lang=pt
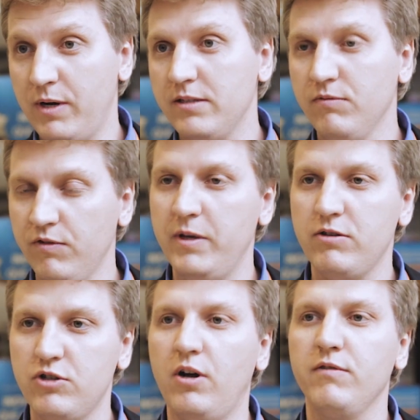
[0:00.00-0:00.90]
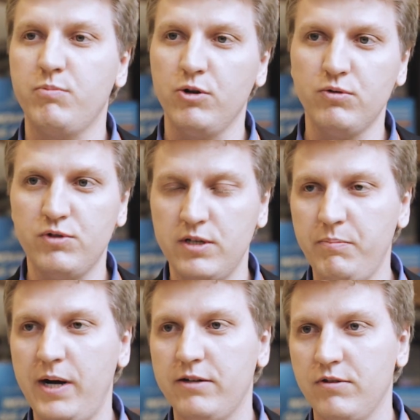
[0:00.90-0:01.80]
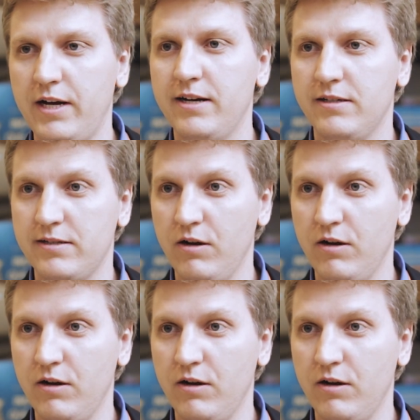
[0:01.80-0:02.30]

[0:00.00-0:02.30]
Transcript: para desenvolvimento de novos produtos de impacto na área de